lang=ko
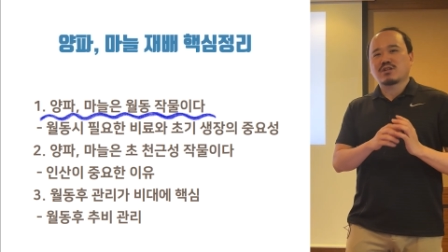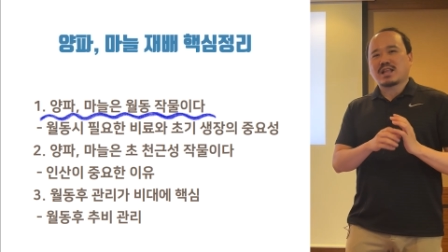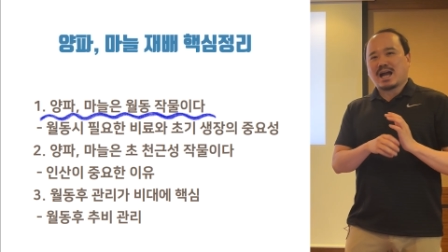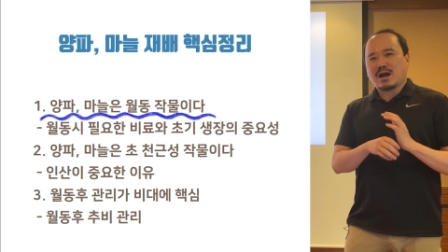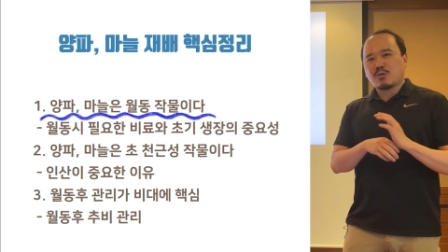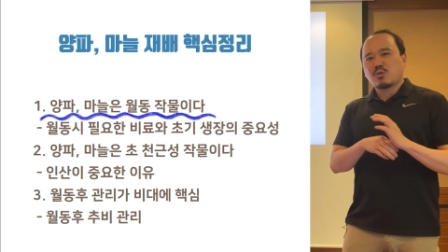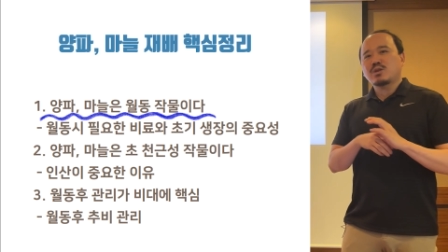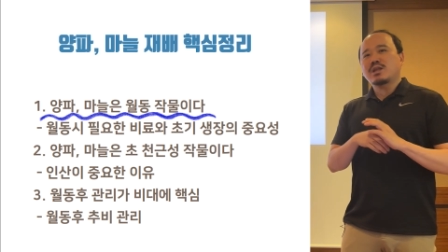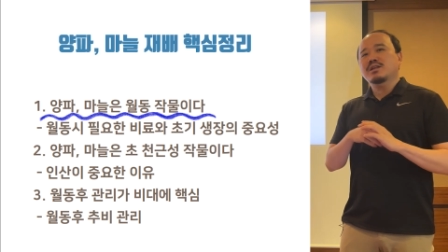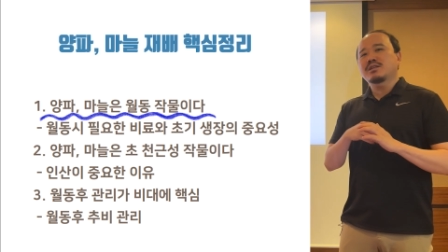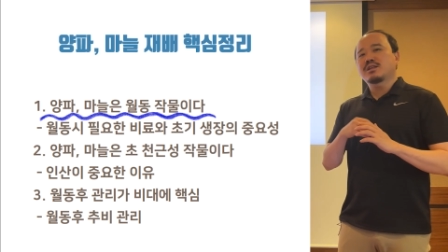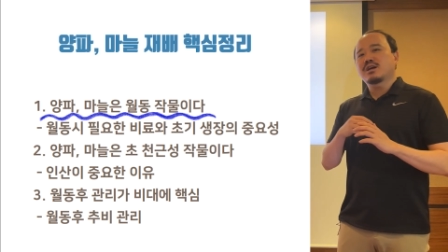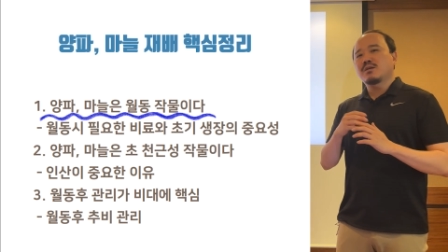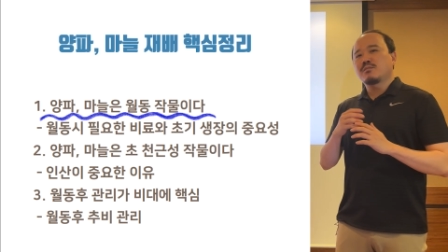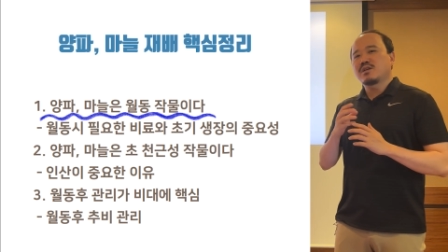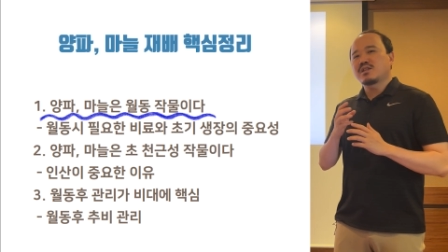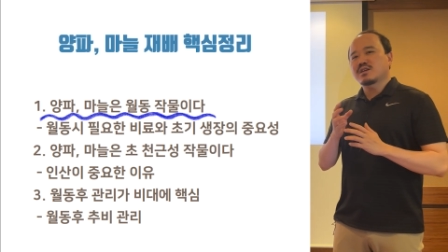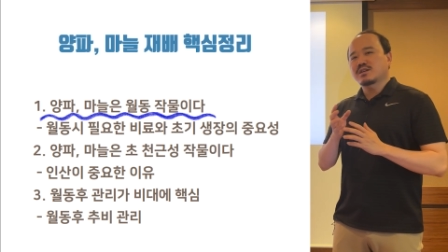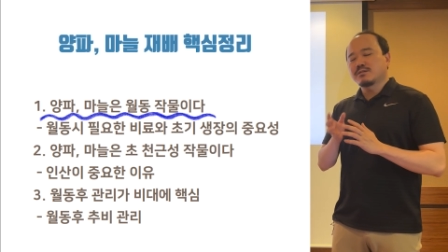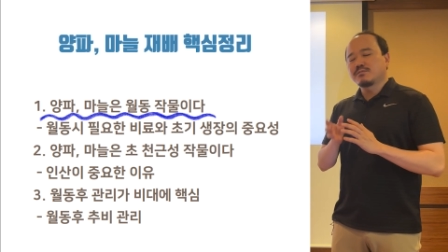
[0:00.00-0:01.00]
나고 난
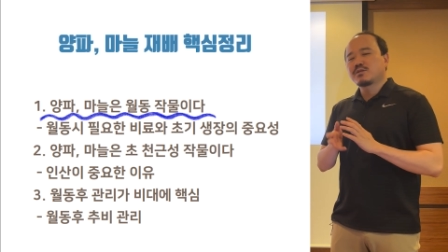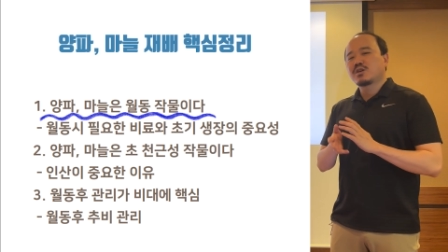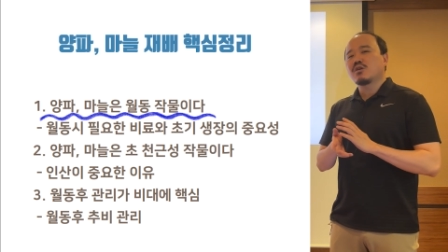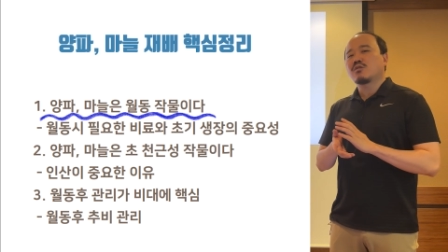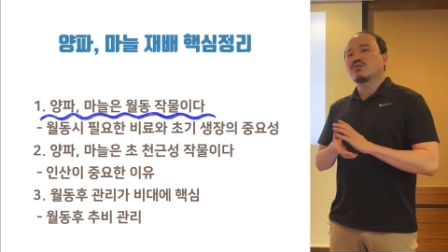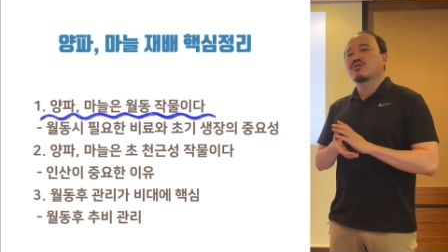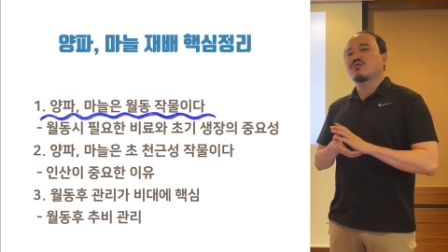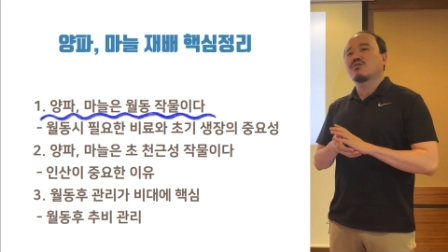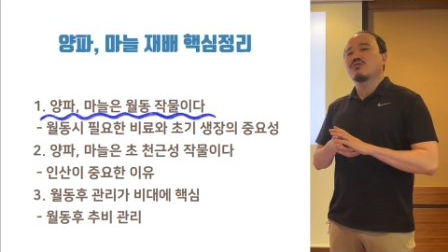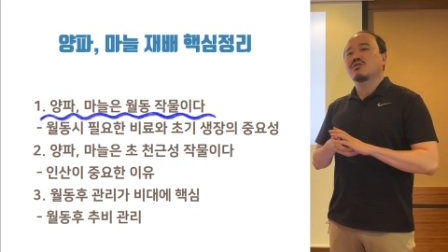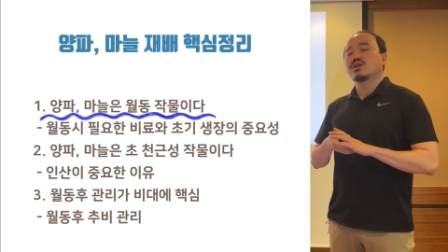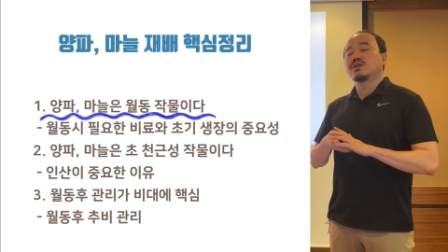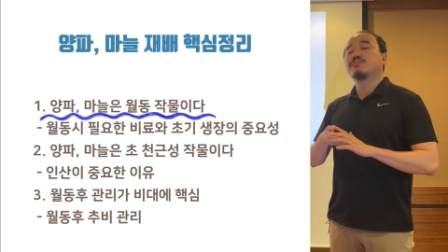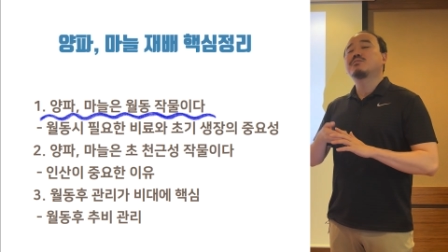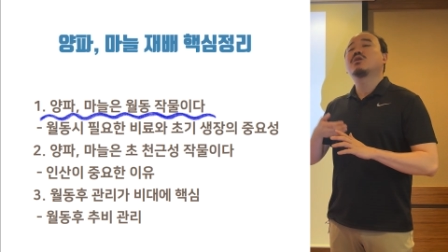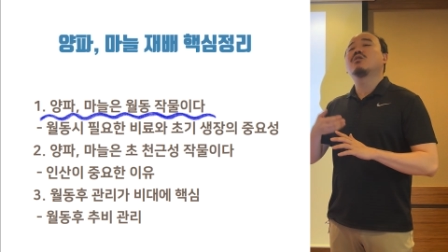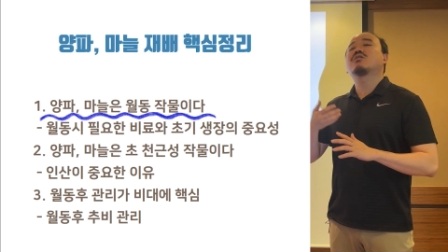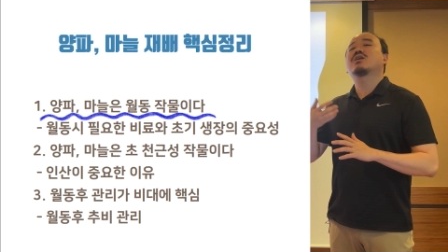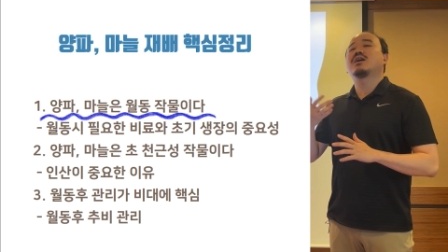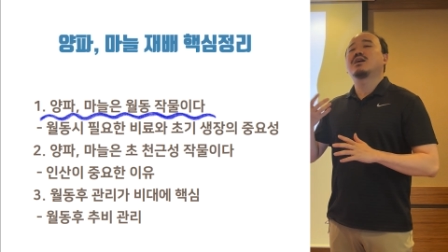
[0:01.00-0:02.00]
다음에 이제 급격적
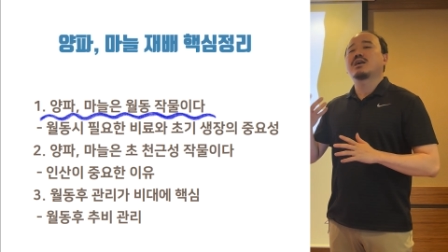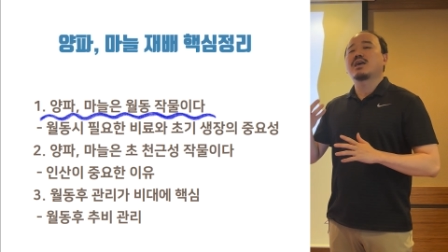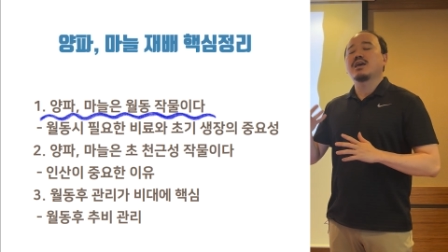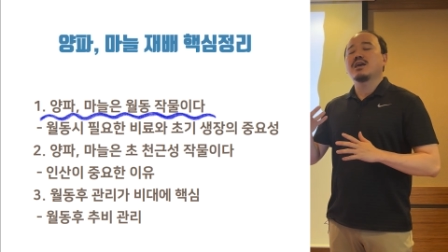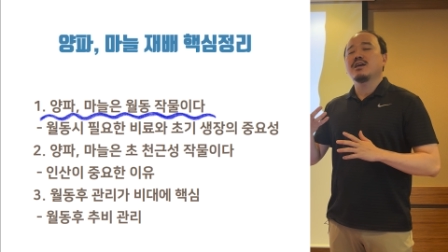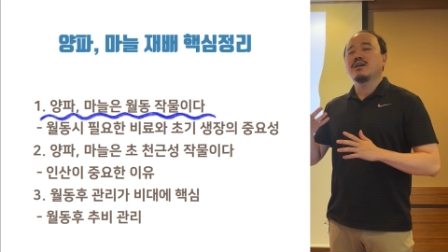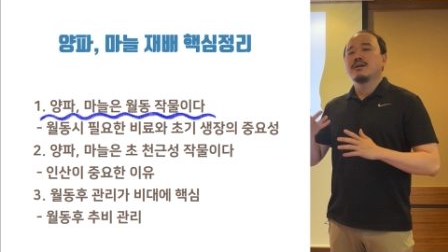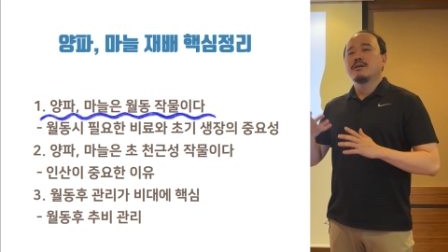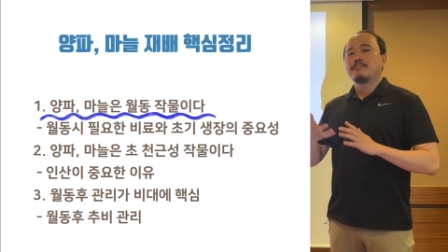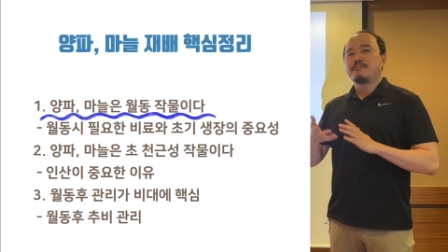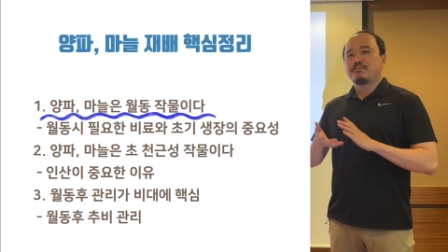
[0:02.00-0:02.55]
급격하게